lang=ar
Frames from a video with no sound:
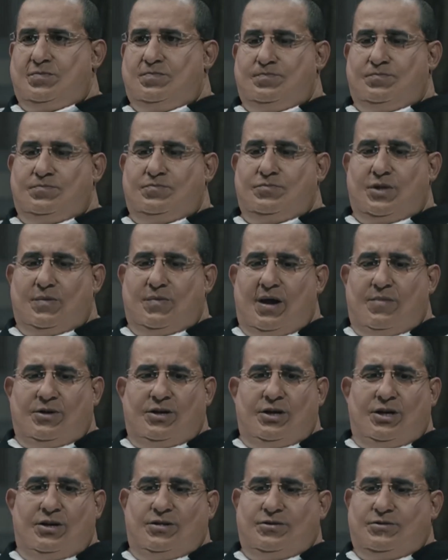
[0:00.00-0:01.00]
طيب طب
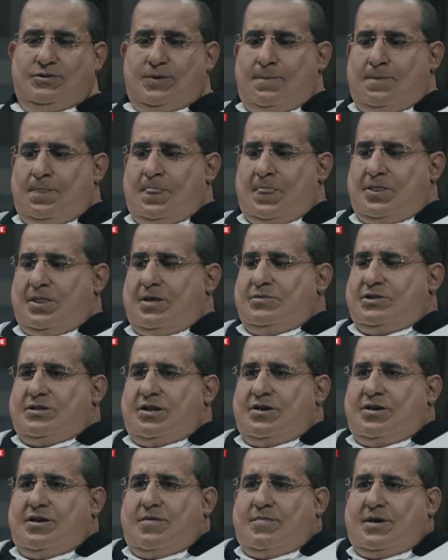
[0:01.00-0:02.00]
اعمل ايه؟ دي
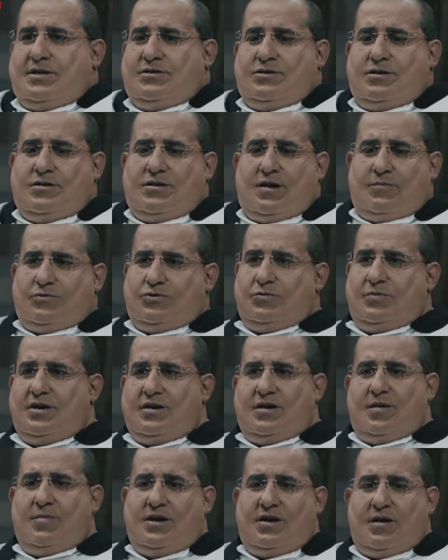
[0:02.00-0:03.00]
مستنيه مجدي يرجع من
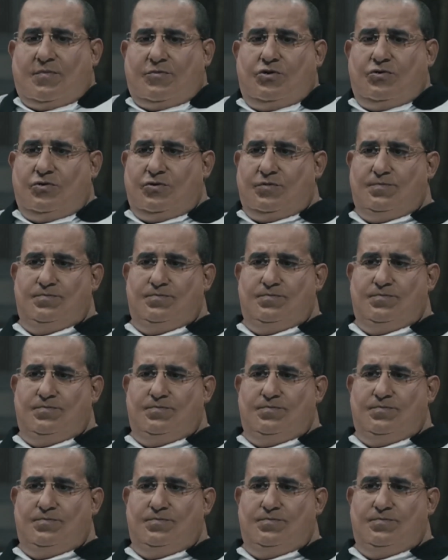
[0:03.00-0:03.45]
دبي كمان كام